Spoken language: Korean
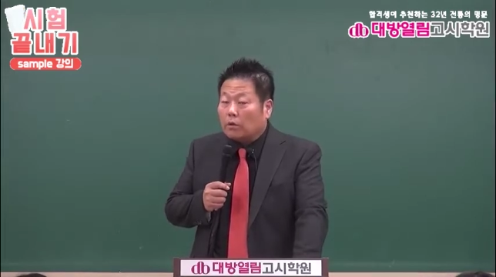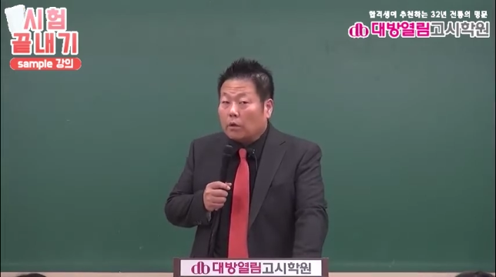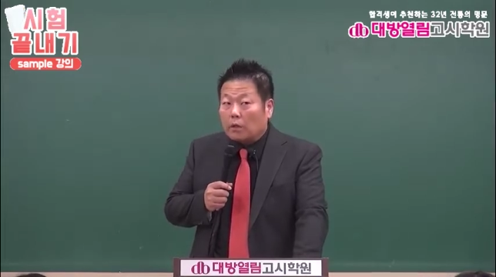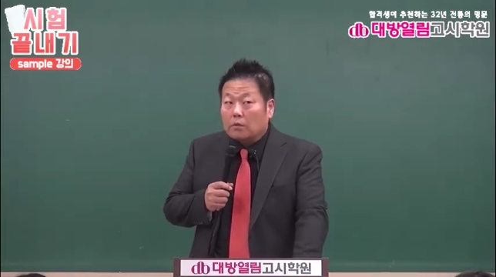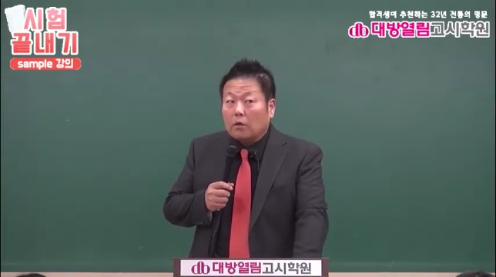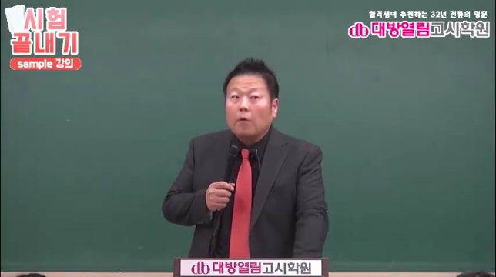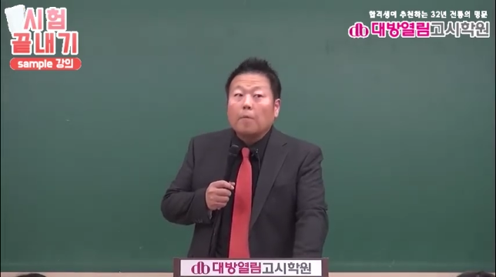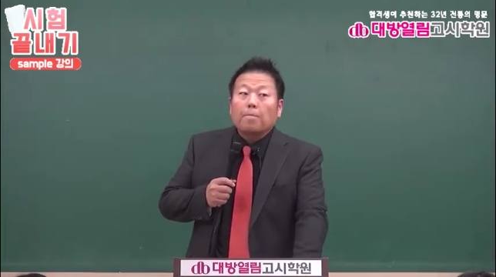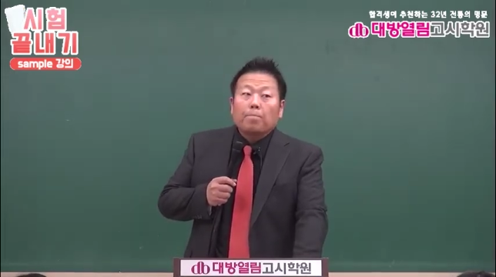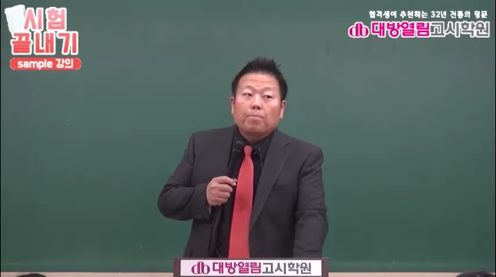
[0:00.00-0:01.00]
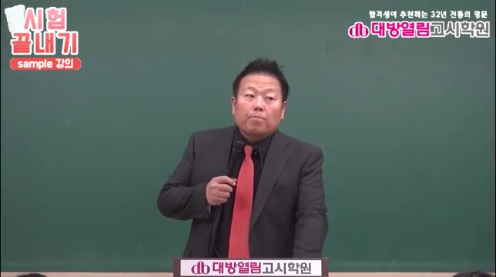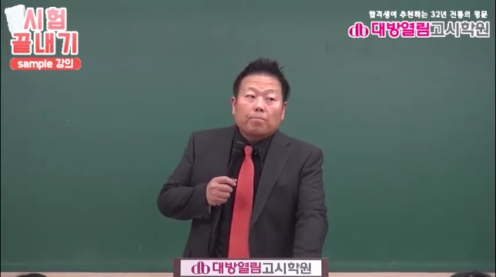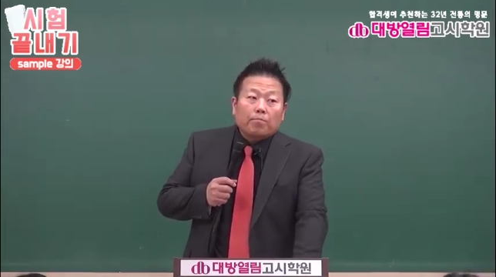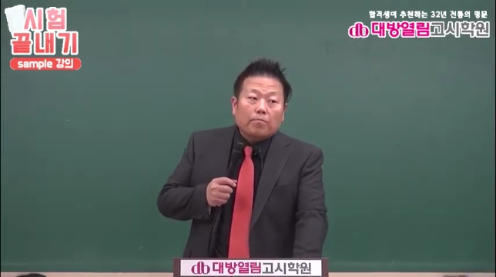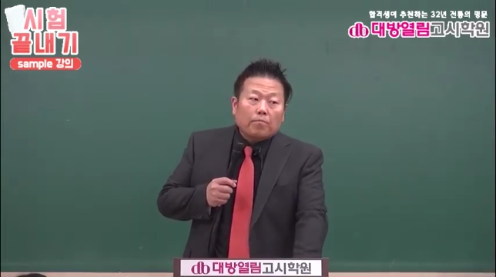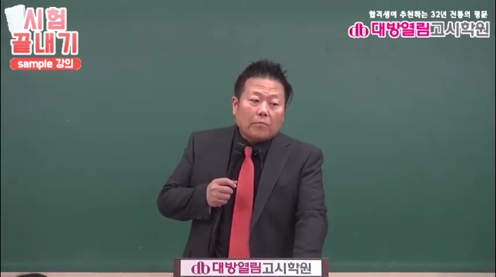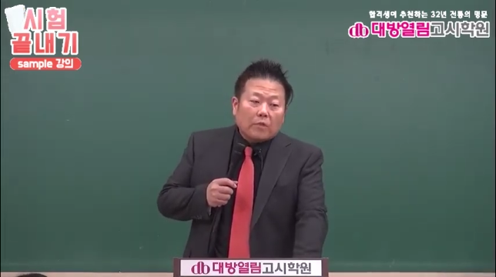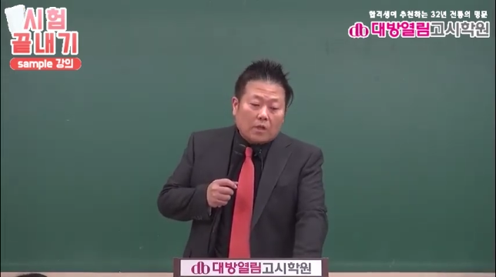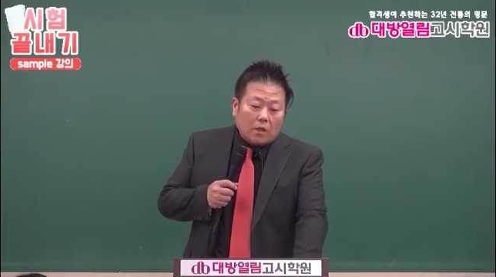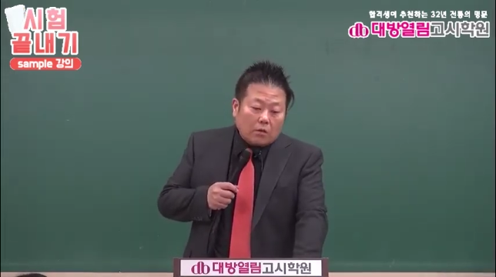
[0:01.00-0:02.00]
그래서 음,
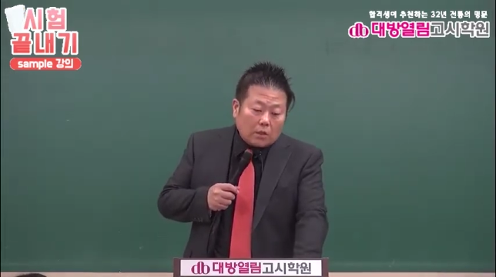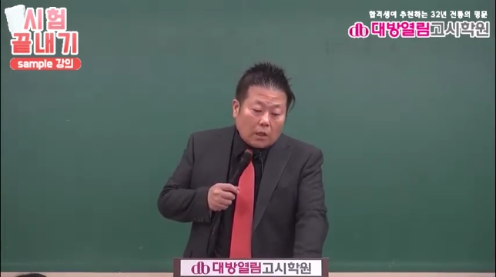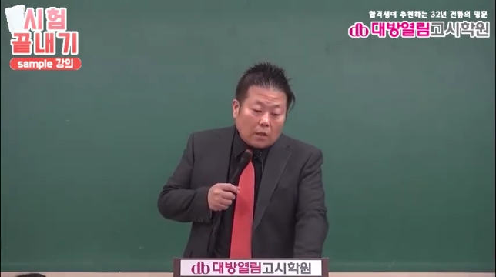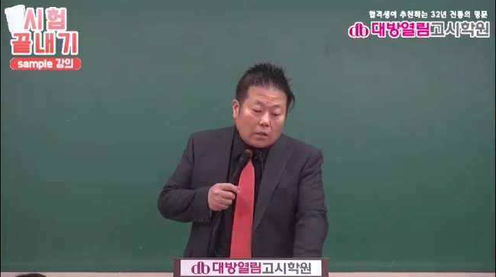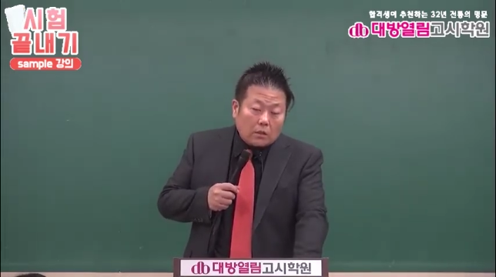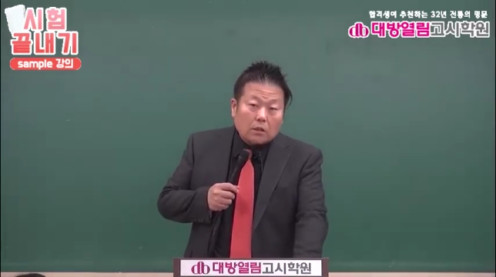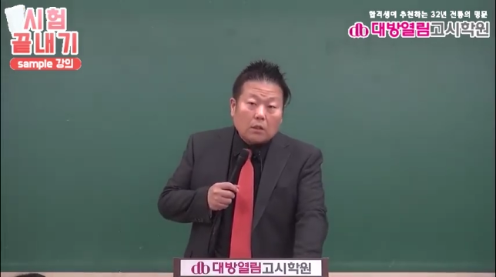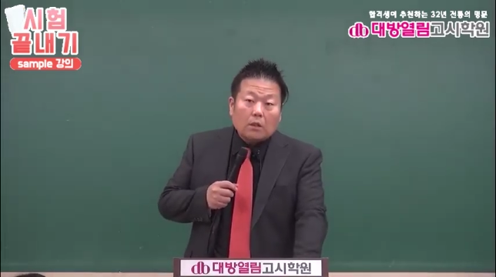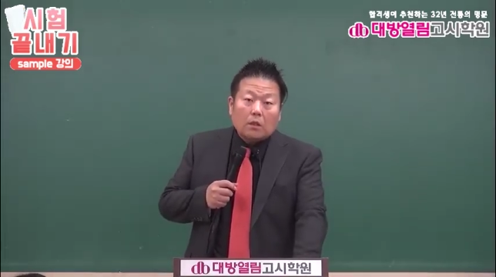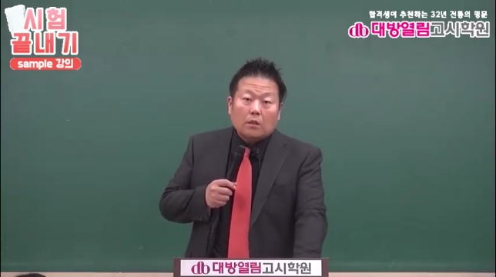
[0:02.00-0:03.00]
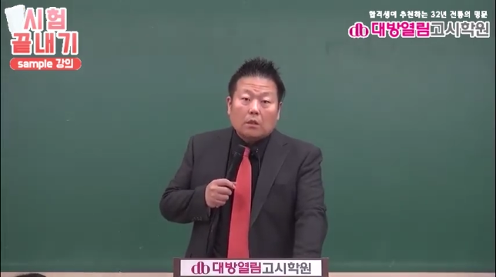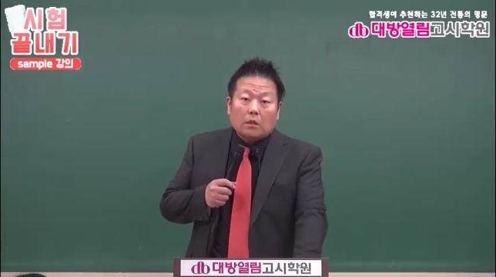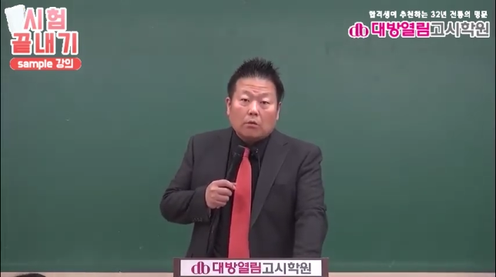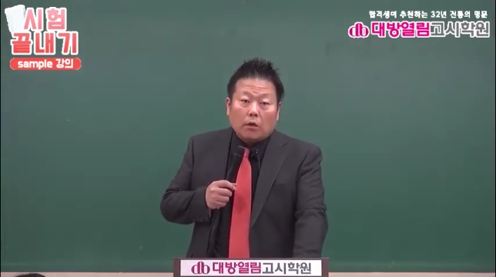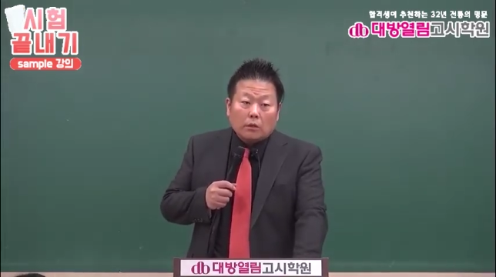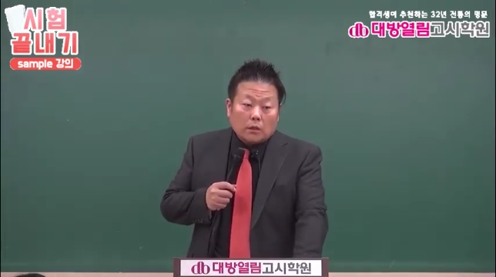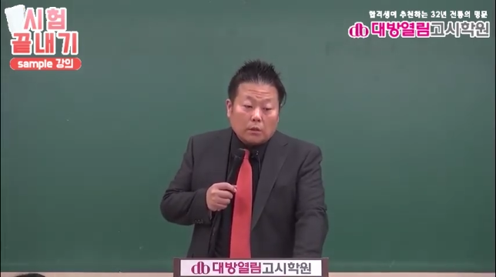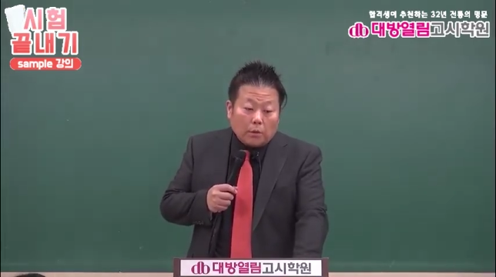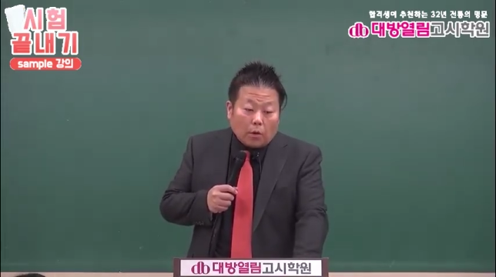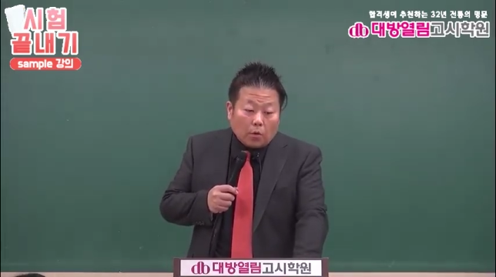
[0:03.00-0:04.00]
제약회사라든지 어, 환자들
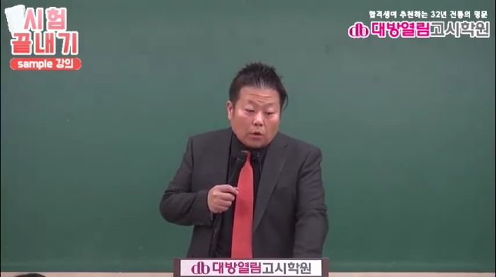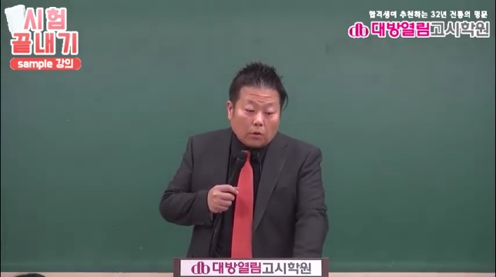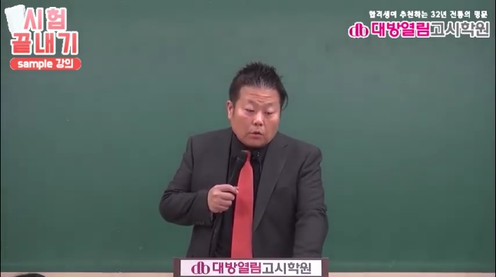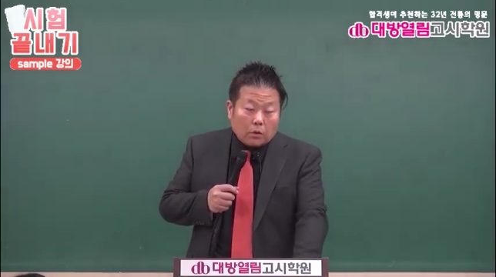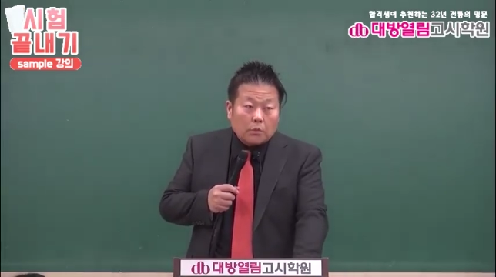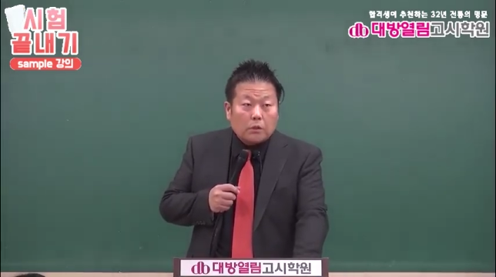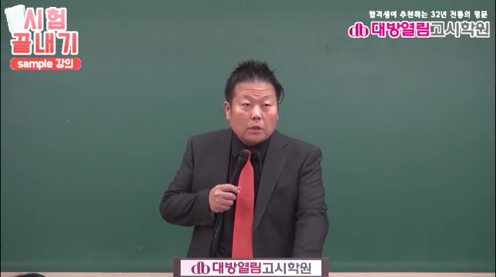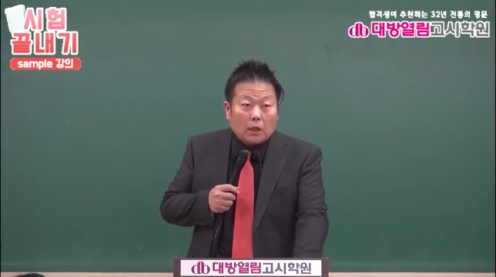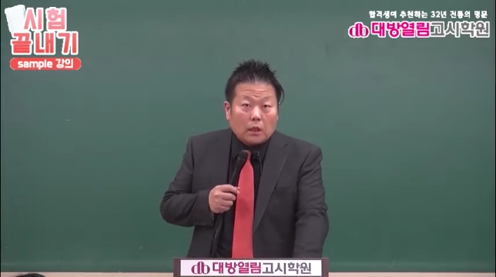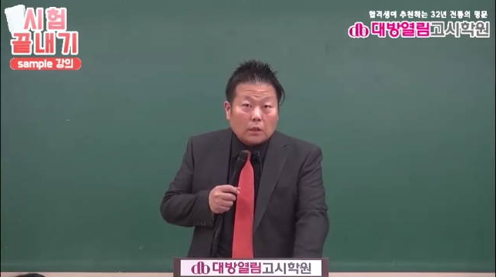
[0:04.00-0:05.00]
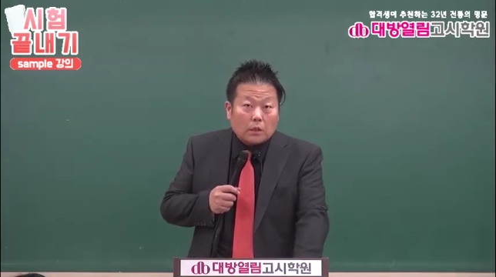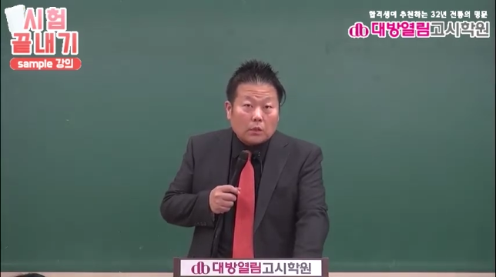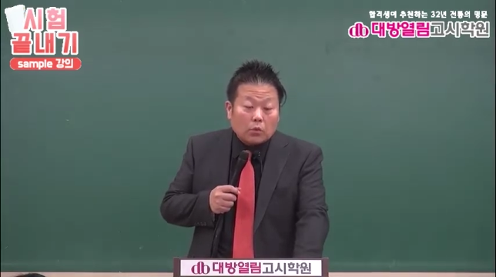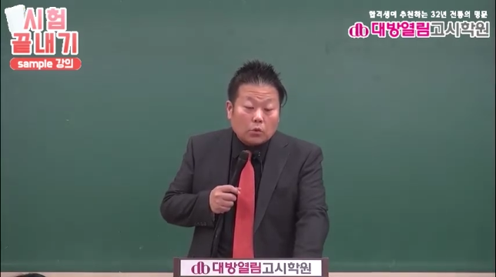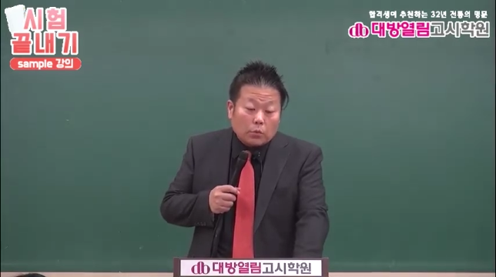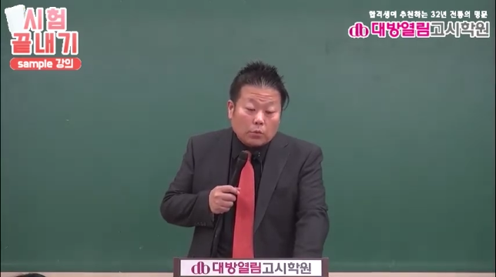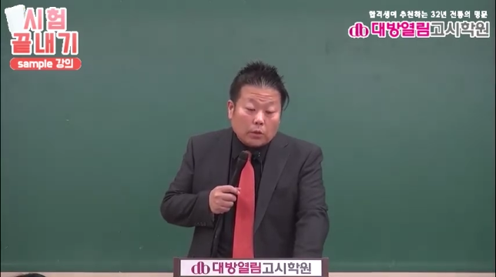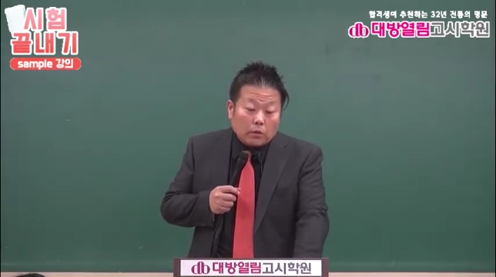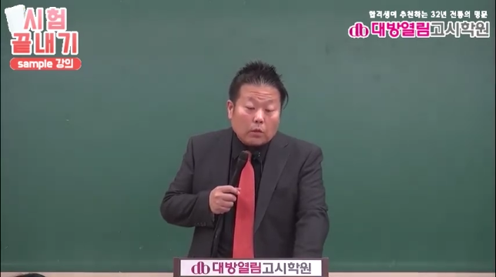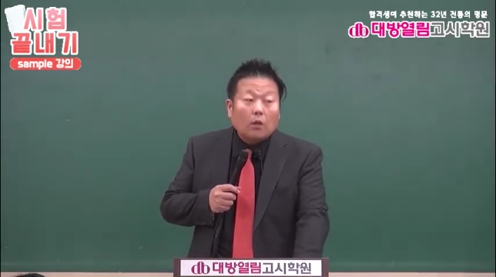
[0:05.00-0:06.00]
병원 급식이라든지 이쪽
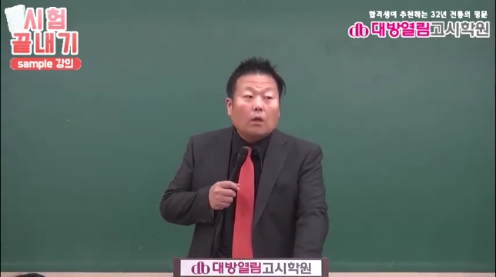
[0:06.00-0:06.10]
부분에서